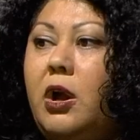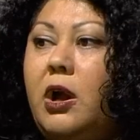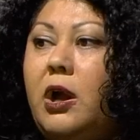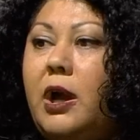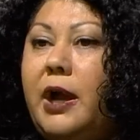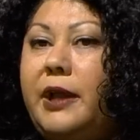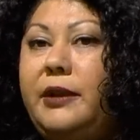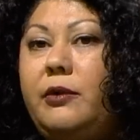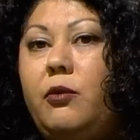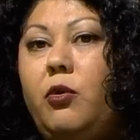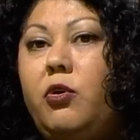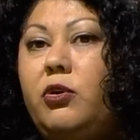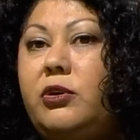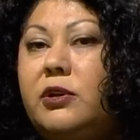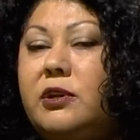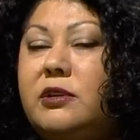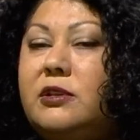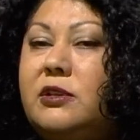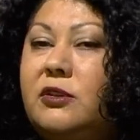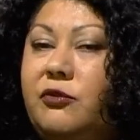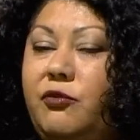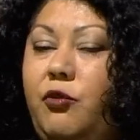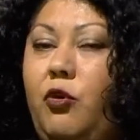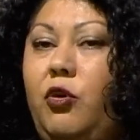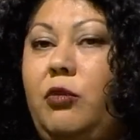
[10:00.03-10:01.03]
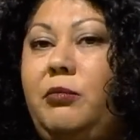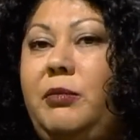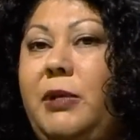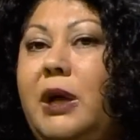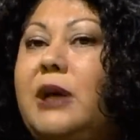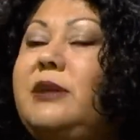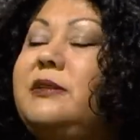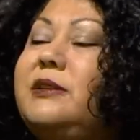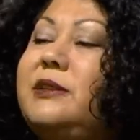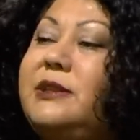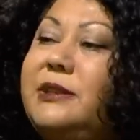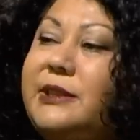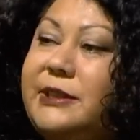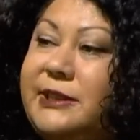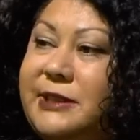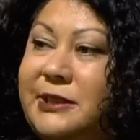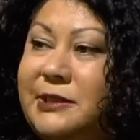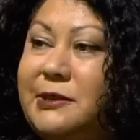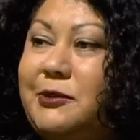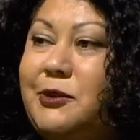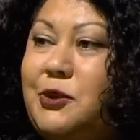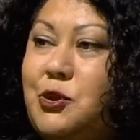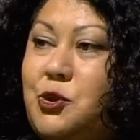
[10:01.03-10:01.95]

Hani orta sınıf olmayanlar arasında da